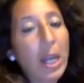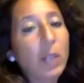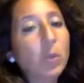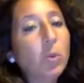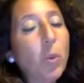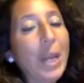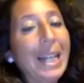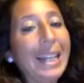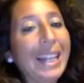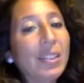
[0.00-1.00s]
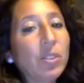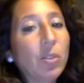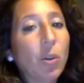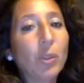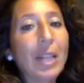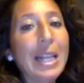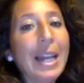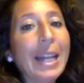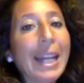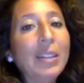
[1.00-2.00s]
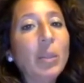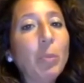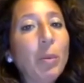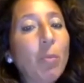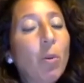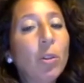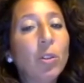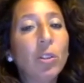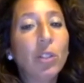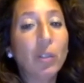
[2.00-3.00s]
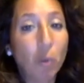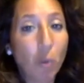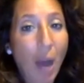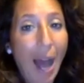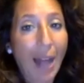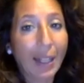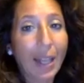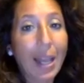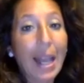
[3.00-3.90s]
su quelli che sono degli archetipi molto individuali